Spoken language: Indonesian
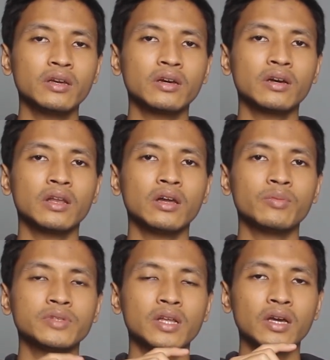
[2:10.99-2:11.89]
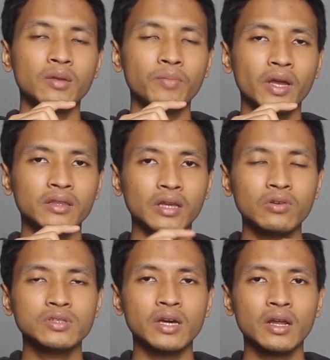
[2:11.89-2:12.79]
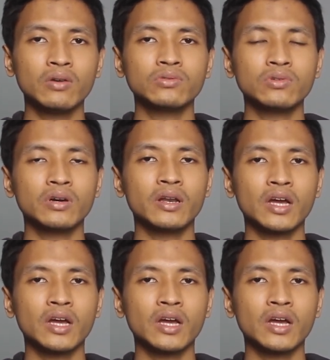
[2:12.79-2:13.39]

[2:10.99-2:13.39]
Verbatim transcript: Kalau misalkan pengen tahu cara untuk ngerekam